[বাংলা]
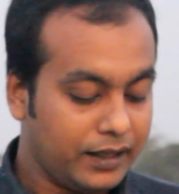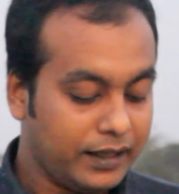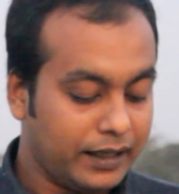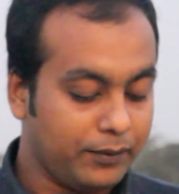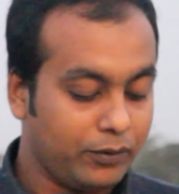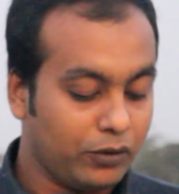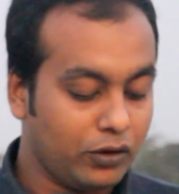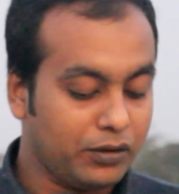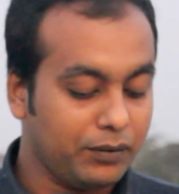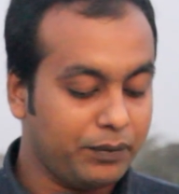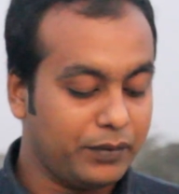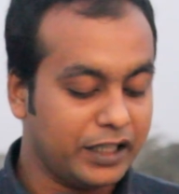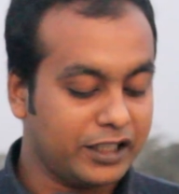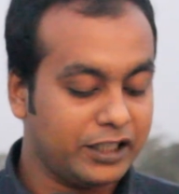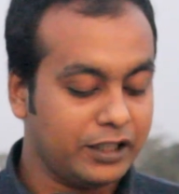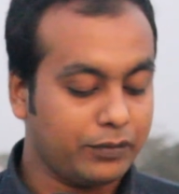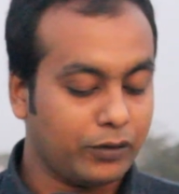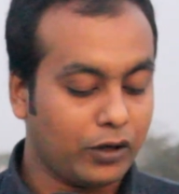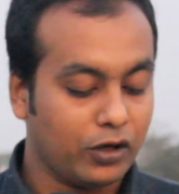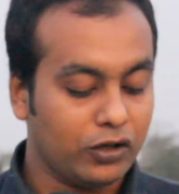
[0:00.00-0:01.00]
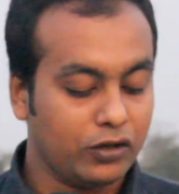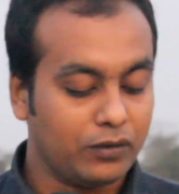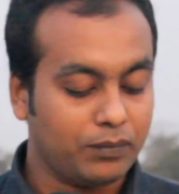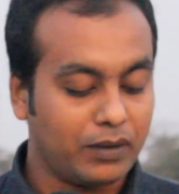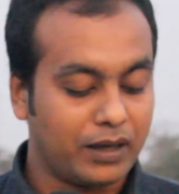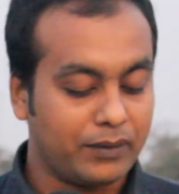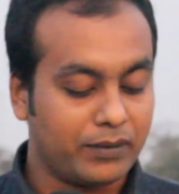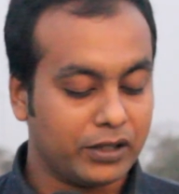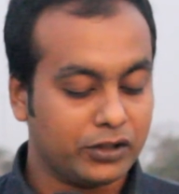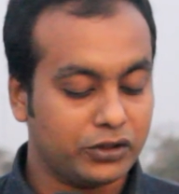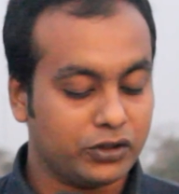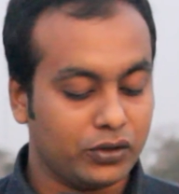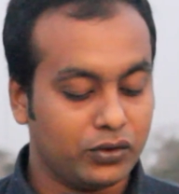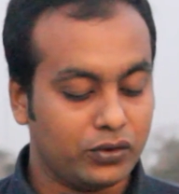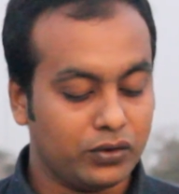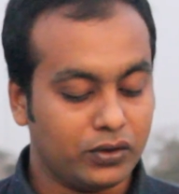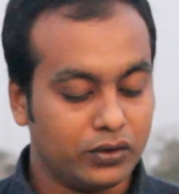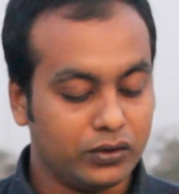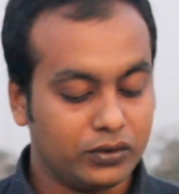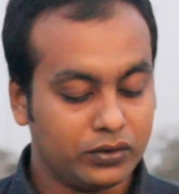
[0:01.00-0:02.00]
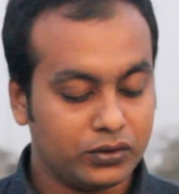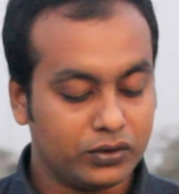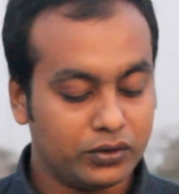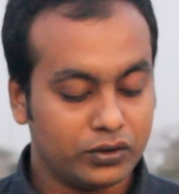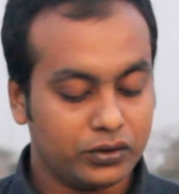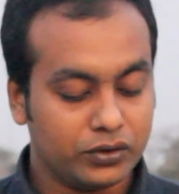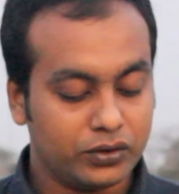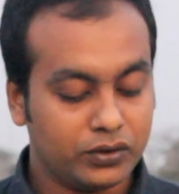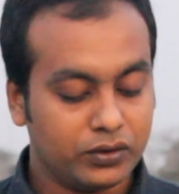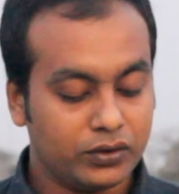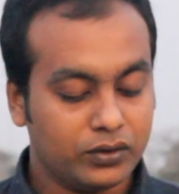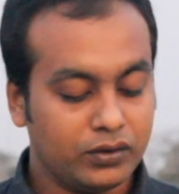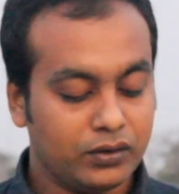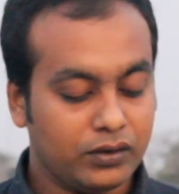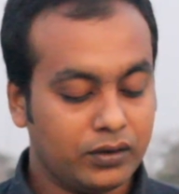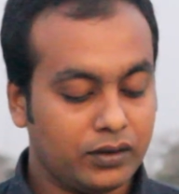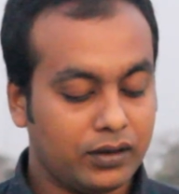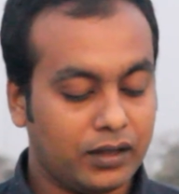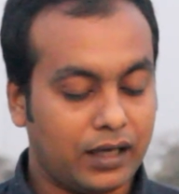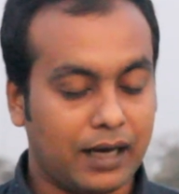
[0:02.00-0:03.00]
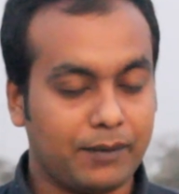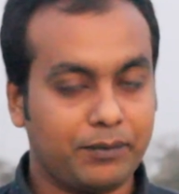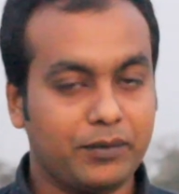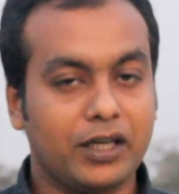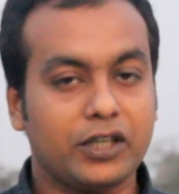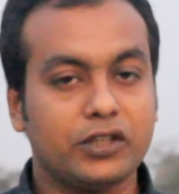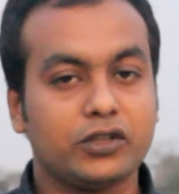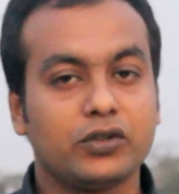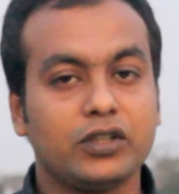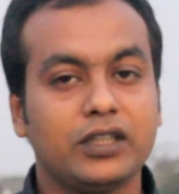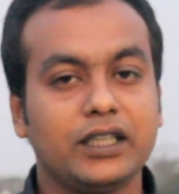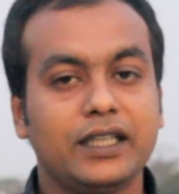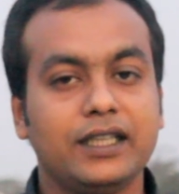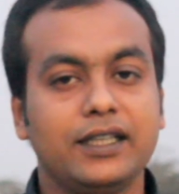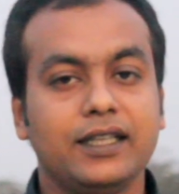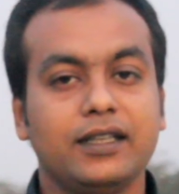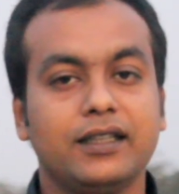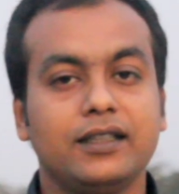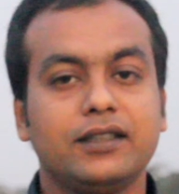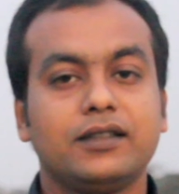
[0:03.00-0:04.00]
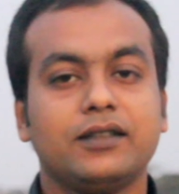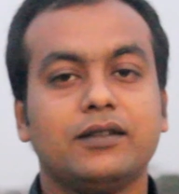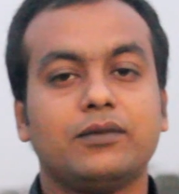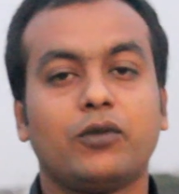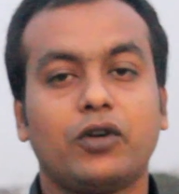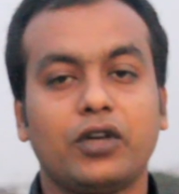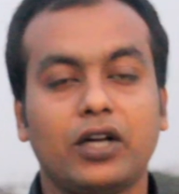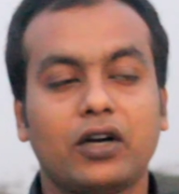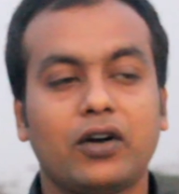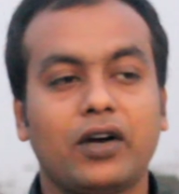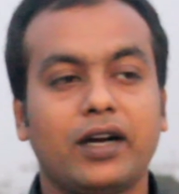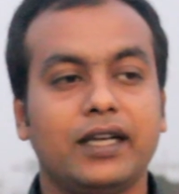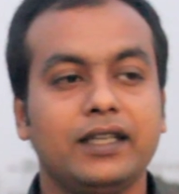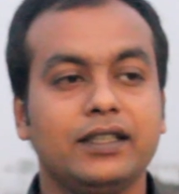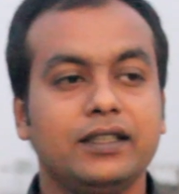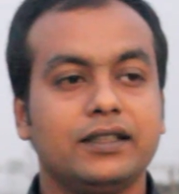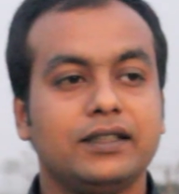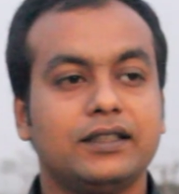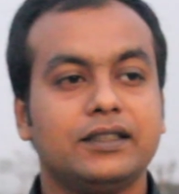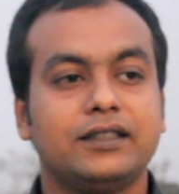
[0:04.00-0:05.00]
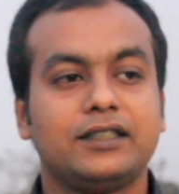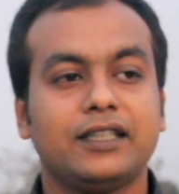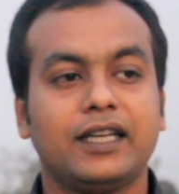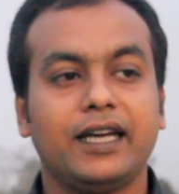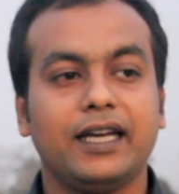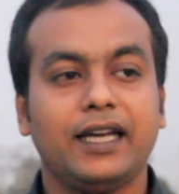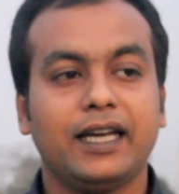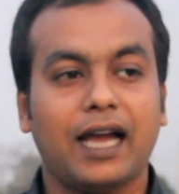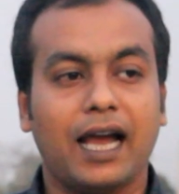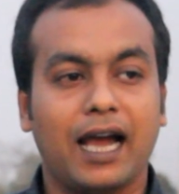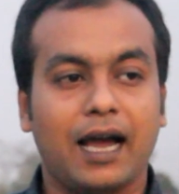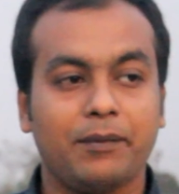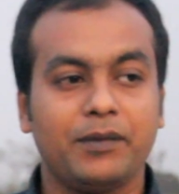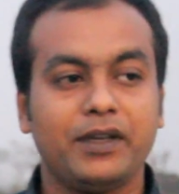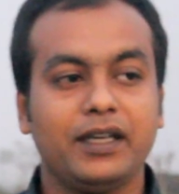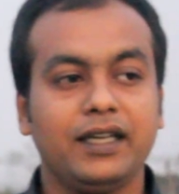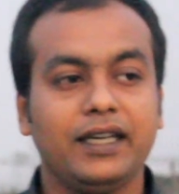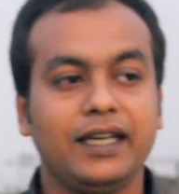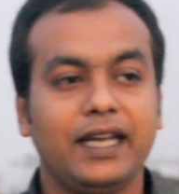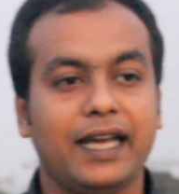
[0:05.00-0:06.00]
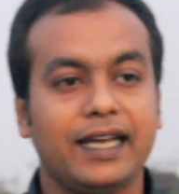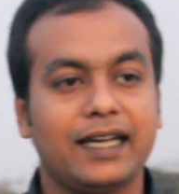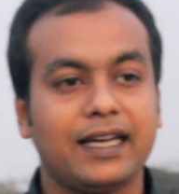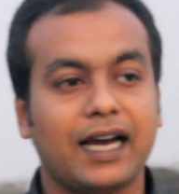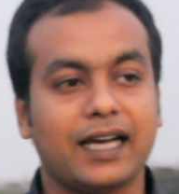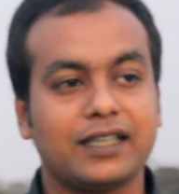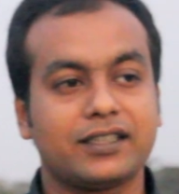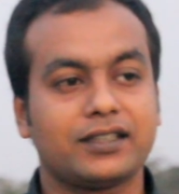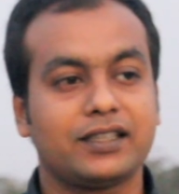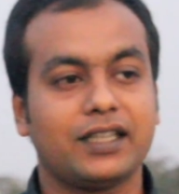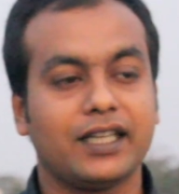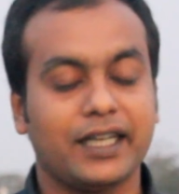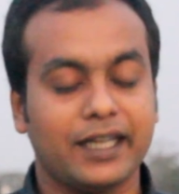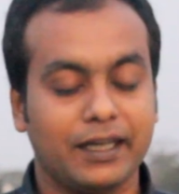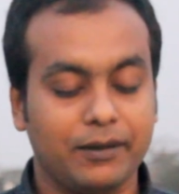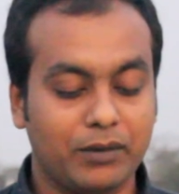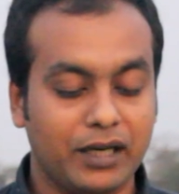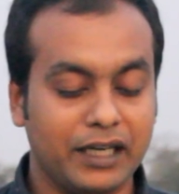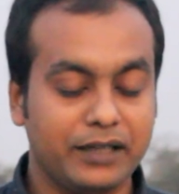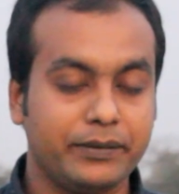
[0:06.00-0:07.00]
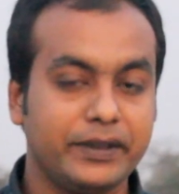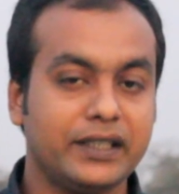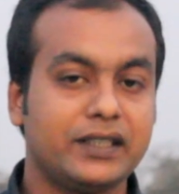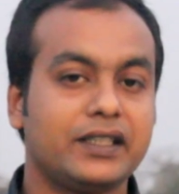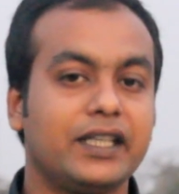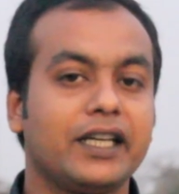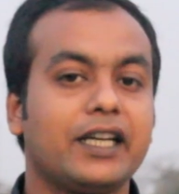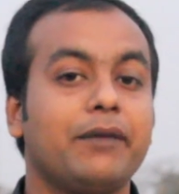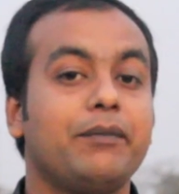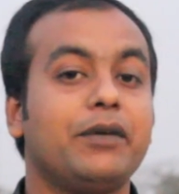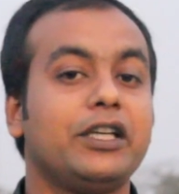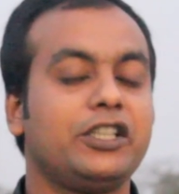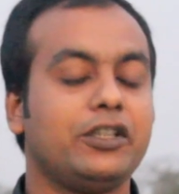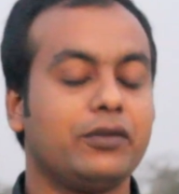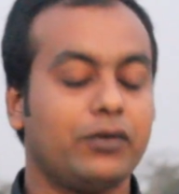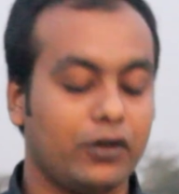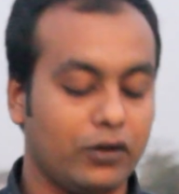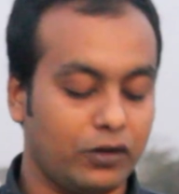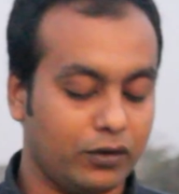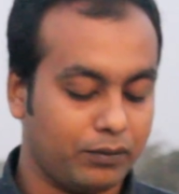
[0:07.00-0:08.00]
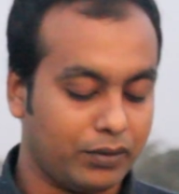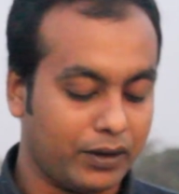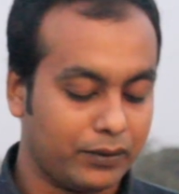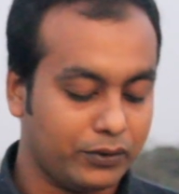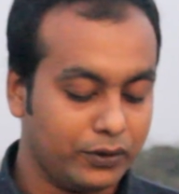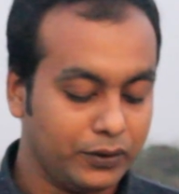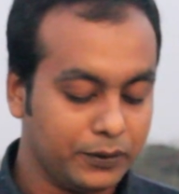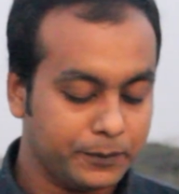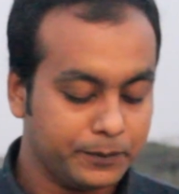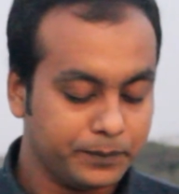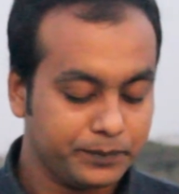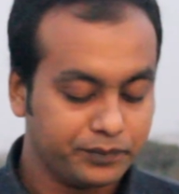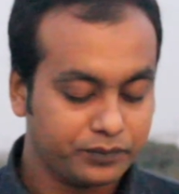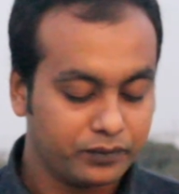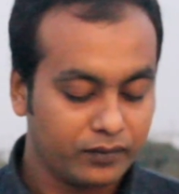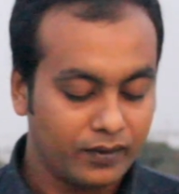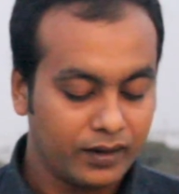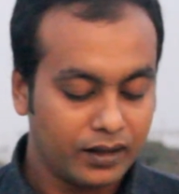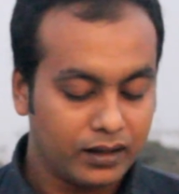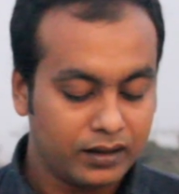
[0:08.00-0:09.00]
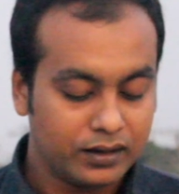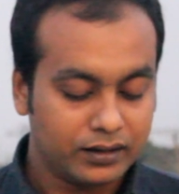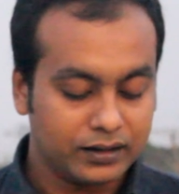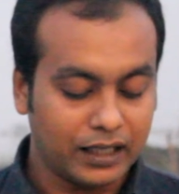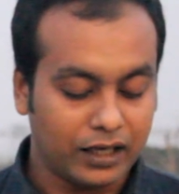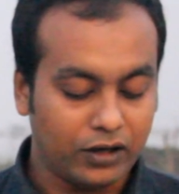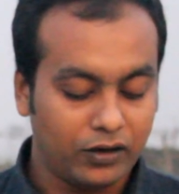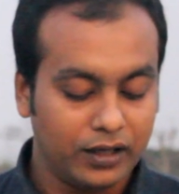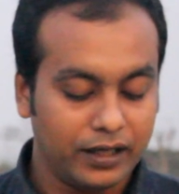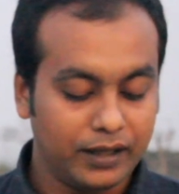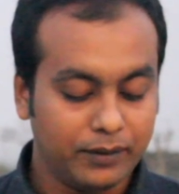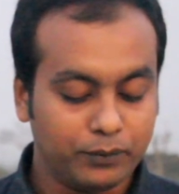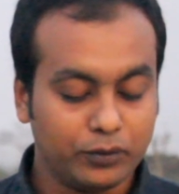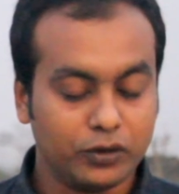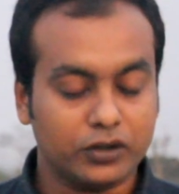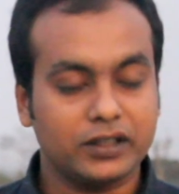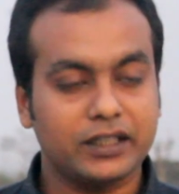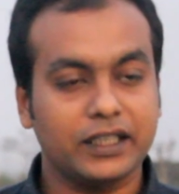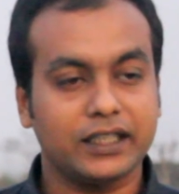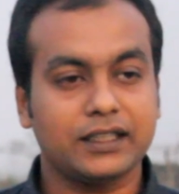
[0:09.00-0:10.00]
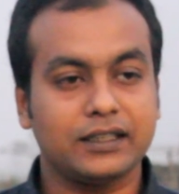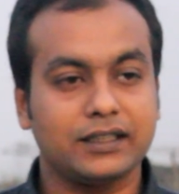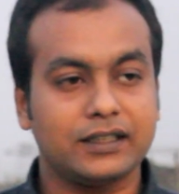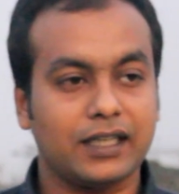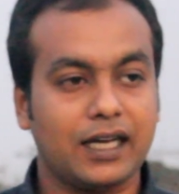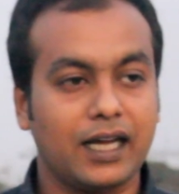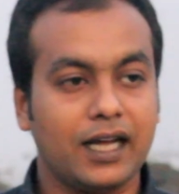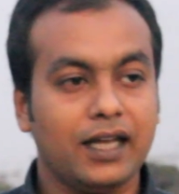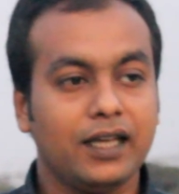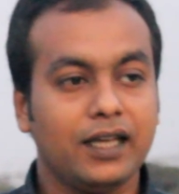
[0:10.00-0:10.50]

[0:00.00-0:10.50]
এবং বেশি ফলন পাবার জন্য আপনারা যদি মনে করেন যে আমি এই গাছ থেকে বা এই বীজ থেকে বেশি ফলন পাব তাহলে প্রত্যেকটা